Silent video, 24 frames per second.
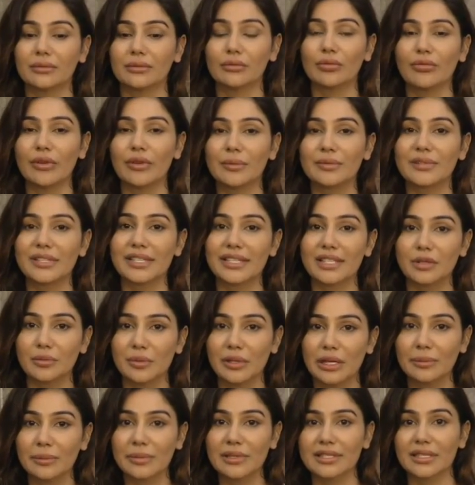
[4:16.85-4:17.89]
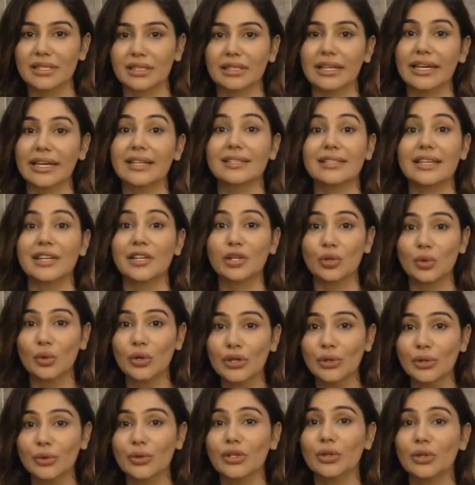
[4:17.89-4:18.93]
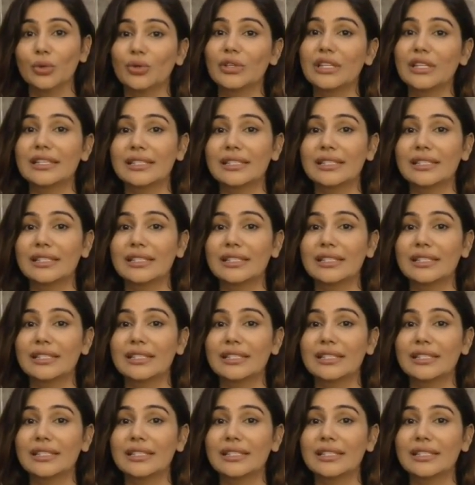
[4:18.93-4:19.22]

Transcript: वो वेब सीरीज में नहीं मिल सकता है एज आई टोल्ड यू कि दो